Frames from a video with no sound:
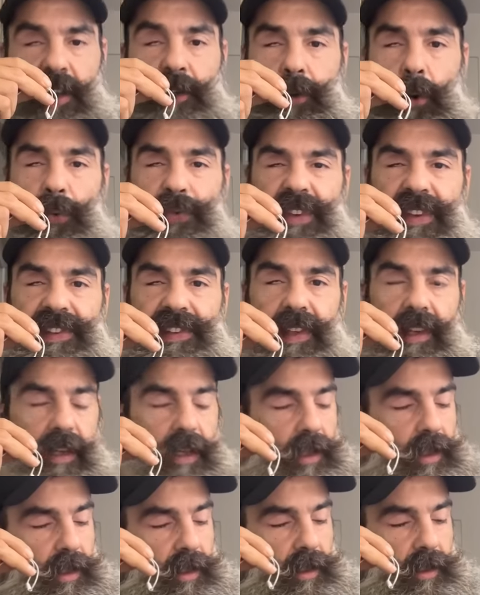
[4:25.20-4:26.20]
ils t'ont
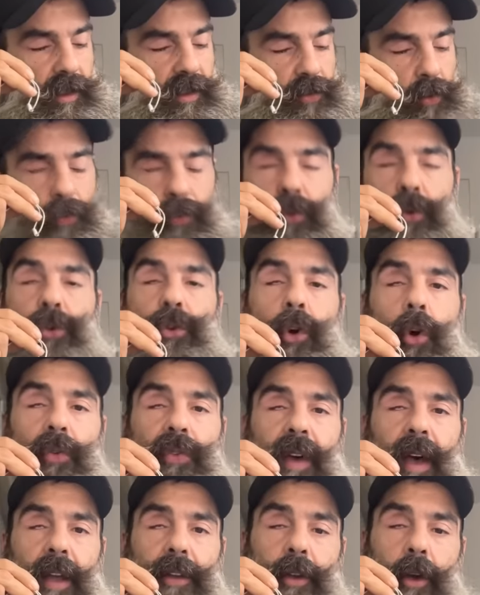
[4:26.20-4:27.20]
visé, ils ont voulu te
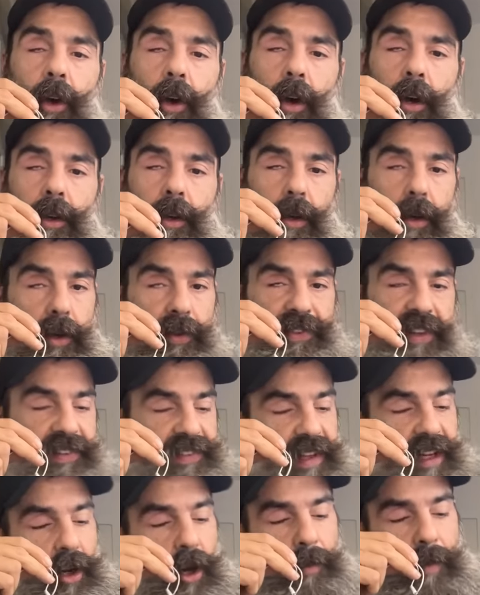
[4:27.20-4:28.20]
crever un œil, euh,
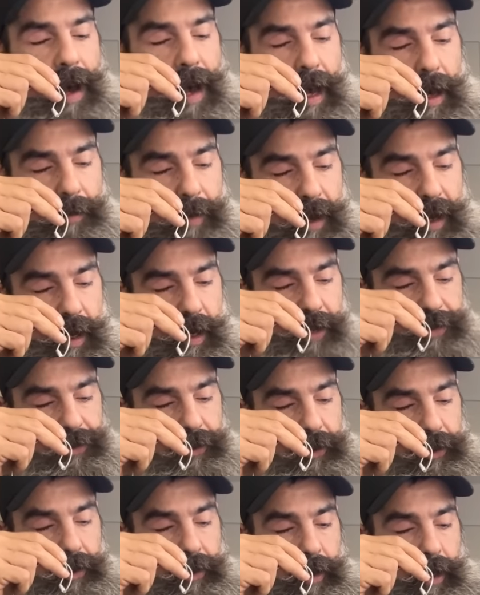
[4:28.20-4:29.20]
t'étais l'homme à abattre.